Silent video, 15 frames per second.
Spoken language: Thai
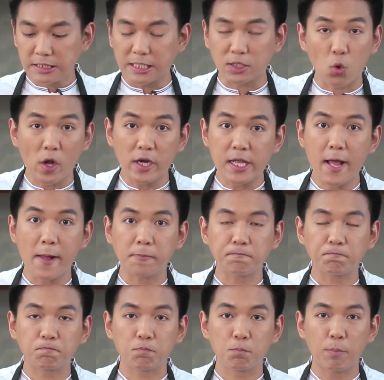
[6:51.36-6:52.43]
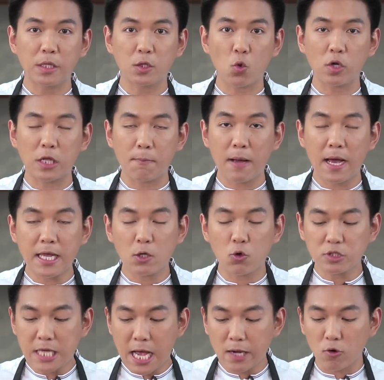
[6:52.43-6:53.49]
แต่ตัวเนี้ยเป็นตัวทำให้ร
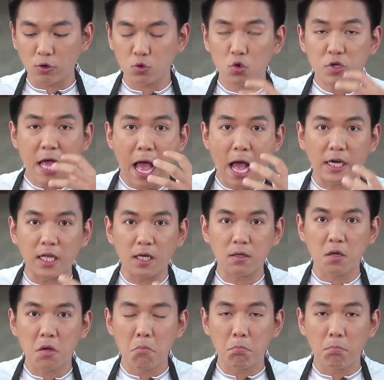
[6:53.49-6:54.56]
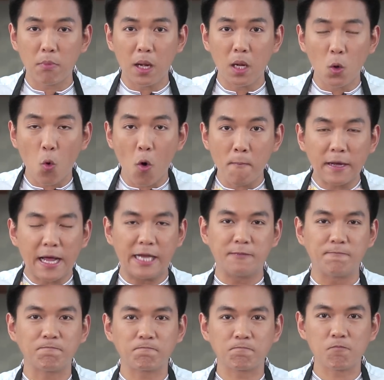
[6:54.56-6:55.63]
สชาติของทุกอย่างเนี่ย มันรวมกัน
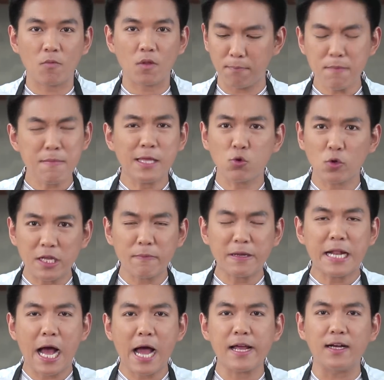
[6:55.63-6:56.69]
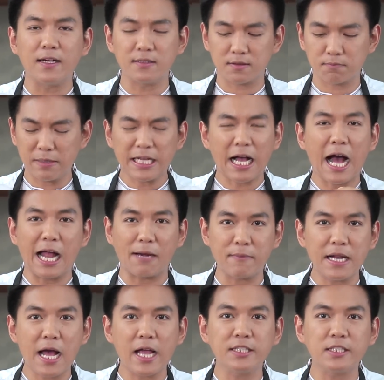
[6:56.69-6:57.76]
ไม่มีตัวนี้ไม่ได้อะไม่ขาด
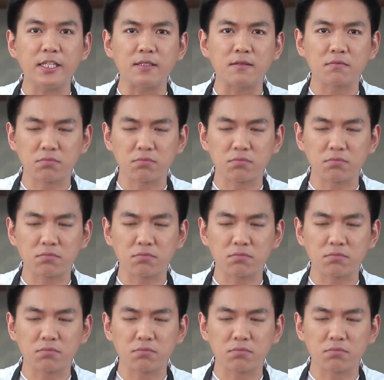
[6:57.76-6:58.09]
ไม่ได้จริง